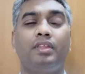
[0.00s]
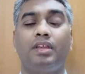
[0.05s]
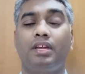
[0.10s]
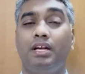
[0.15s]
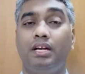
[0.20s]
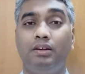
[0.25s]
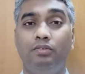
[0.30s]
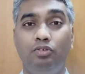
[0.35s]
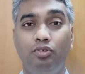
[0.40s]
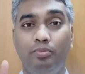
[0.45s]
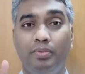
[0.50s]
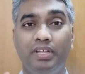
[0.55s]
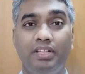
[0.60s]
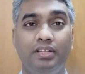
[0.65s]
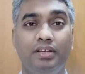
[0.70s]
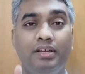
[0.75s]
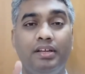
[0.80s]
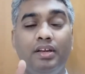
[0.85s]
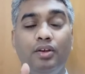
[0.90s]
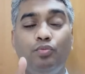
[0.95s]
கடவுள் மீது
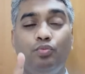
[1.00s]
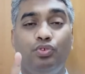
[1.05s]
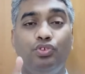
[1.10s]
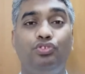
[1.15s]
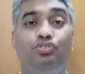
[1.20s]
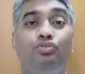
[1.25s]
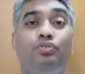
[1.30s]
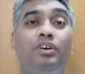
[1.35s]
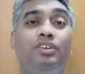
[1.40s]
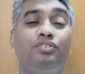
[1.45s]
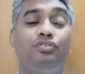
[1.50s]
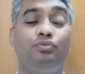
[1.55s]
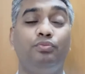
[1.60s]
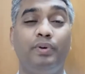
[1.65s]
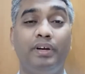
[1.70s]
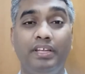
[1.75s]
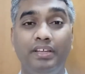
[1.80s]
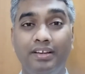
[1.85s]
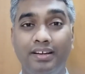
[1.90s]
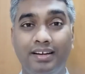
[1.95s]
விசுவாசம்
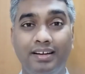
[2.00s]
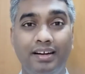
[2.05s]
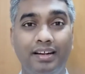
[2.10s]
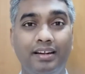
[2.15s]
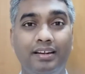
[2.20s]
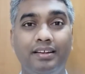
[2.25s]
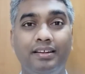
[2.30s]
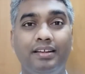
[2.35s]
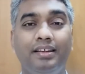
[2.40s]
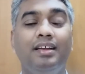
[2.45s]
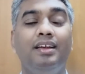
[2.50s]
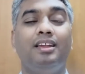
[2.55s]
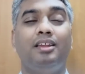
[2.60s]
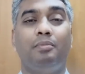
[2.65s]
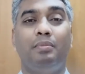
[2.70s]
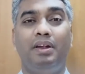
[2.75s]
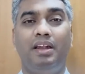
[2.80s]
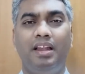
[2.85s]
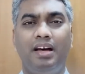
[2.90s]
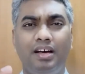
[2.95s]
வையுங்கள் என்று
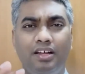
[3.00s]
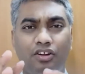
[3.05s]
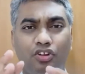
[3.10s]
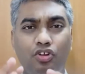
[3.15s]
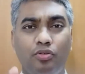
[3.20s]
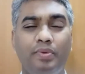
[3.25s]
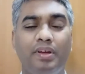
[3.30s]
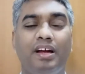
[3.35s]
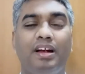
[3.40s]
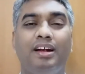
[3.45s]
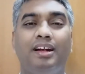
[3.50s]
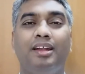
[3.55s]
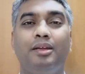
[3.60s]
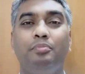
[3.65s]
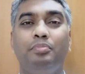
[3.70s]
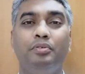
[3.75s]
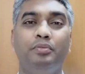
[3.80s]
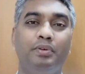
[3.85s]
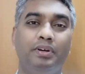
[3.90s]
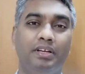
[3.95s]
நம்ம எல்லாருக்குமே
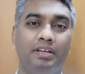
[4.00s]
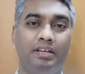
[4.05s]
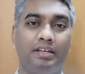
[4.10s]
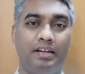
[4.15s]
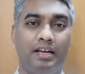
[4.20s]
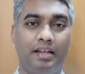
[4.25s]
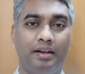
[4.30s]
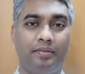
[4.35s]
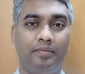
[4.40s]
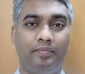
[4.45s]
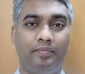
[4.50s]
அழைப்பு விடுக்கிறார்